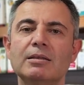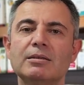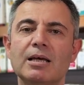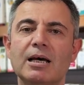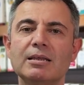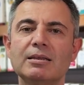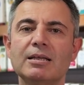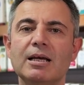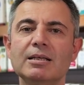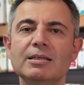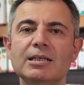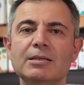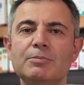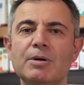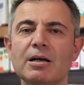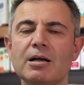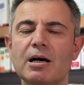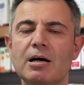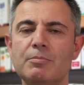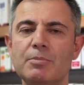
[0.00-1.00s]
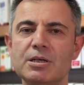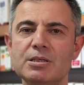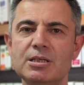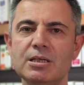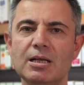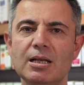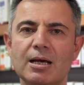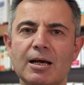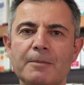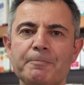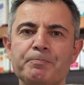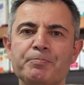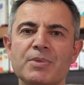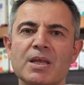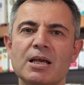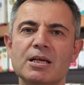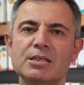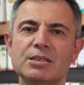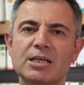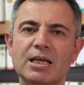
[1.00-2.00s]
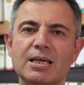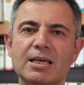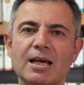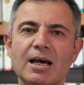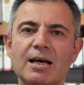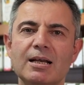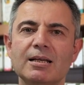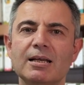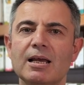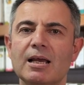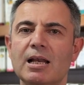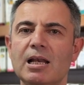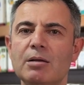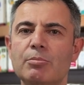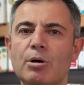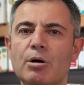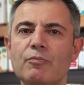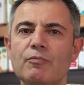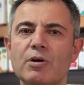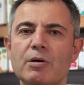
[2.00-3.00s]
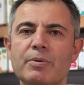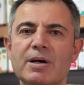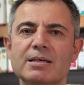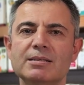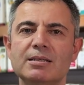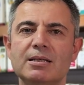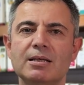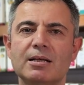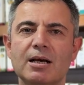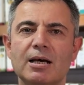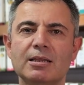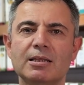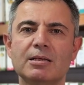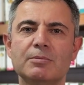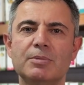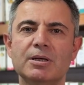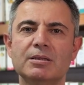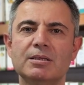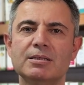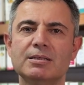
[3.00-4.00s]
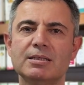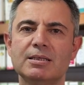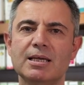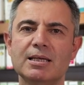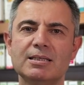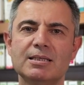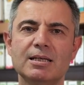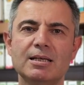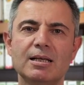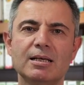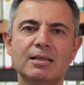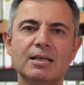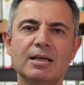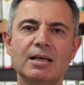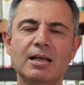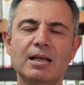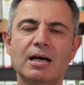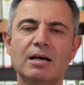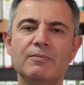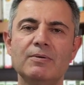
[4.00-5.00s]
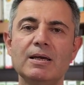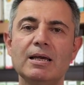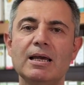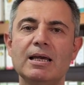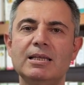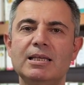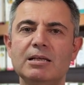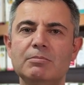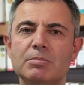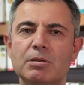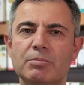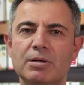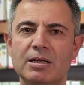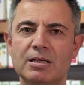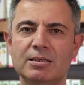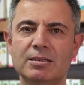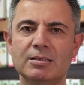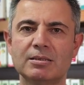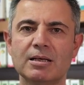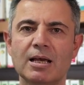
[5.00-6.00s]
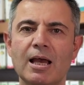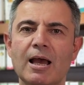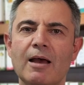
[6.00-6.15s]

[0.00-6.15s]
Tatlandırmak amacıyla şeker, limon ve benzeri katkı maddesi kesinlikle ilave edilmemelidir.